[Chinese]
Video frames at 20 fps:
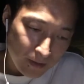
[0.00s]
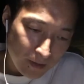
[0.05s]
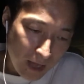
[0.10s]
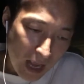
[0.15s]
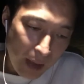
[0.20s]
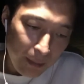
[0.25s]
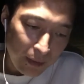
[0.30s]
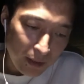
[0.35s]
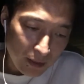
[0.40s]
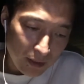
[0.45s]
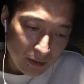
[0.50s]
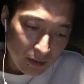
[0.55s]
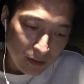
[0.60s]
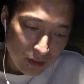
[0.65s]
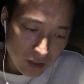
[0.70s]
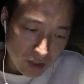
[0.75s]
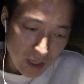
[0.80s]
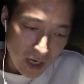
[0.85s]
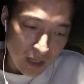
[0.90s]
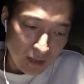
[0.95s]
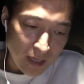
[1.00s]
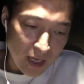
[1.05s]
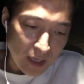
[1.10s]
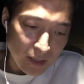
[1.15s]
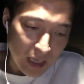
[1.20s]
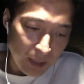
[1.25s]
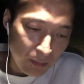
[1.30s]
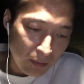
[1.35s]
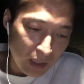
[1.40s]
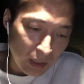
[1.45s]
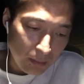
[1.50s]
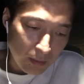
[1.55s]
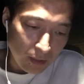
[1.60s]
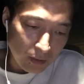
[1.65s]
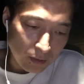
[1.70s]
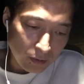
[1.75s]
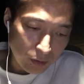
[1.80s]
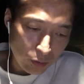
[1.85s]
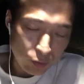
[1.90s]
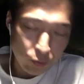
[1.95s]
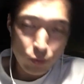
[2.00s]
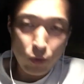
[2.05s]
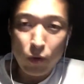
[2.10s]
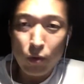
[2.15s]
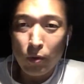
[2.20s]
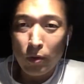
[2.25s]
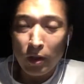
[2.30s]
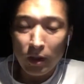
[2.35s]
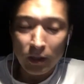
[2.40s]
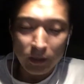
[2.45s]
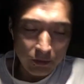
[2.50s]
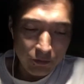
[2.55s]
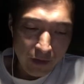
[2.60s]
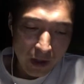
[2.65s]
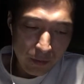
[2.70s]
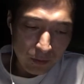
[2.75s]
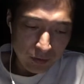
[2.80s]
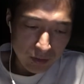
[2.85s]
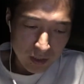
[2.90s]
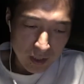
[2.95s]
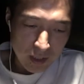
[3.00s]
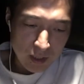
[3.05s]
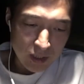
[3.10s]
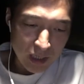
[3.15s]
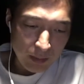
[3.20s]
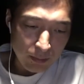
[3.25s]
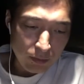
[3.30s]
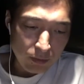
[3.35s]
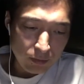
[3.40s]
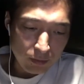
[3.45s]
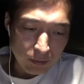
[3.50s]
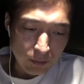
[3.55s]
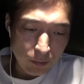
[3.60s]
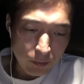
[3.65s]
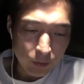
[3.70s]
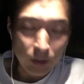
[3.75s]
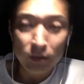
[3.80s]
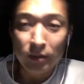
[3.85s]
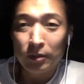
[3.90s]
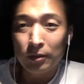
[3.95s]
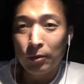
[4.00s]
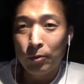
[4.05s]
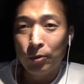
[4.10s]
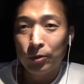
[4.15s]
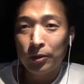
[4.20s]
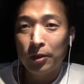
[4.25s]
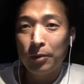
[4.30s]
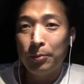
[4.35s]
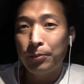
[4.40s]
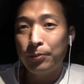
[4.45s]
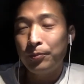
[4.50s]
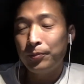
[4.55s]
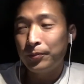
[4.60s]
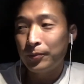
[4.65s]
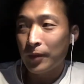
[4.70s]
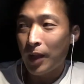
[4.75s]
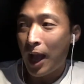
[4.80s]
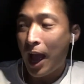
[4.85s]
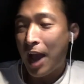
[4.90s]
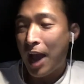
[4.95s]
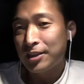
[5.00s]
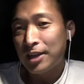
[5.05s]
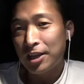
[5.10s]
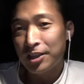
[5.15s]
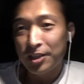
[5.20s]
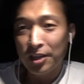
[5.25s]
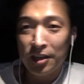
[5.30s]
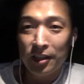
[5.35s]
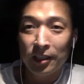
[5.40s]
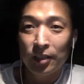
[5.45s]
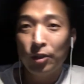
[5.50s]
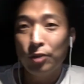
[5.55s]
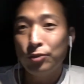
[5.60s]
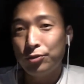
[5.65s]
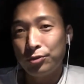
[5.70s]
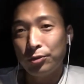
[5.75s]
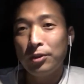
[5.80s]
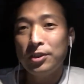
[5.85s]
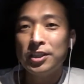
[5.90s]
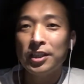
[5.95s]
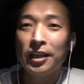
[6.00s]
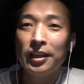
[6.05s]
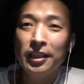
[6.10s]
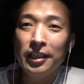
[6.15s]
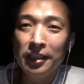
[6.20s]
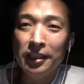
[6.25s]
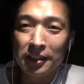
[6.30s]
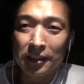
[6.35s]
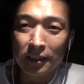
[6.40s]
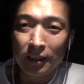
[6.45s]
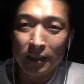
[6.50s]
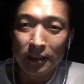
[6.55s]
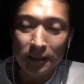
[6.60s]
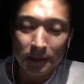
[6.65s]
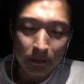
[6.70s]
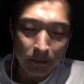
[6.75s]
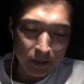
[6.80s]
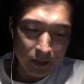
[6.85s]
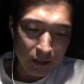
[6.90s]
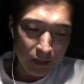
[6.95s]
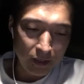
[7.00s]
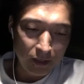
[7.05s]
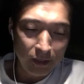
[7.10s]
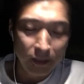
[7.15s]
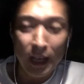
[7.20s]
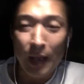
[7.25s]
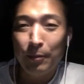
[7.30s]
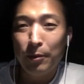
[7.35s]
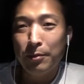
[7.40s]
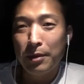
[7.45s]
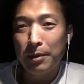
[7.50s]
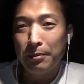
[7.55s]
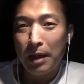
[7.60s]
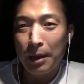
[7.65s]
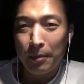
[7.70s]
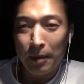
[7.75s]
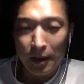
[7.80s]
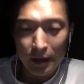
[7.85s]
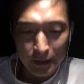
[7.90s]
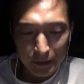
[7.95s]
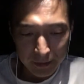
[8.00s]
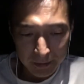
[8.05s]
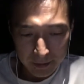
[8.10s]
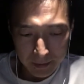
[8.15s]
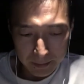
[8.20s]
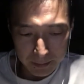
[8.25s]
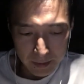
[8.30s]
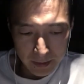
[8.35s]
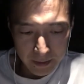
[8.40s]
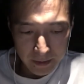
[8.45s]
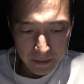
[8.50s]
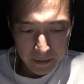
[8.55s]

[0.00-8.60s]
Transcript: 阿明之前在节目里面就说过啊，你翻我之前的节目，我的我的含沙射影的都举过几个例子了，是不是？你还不明白吗？对不对？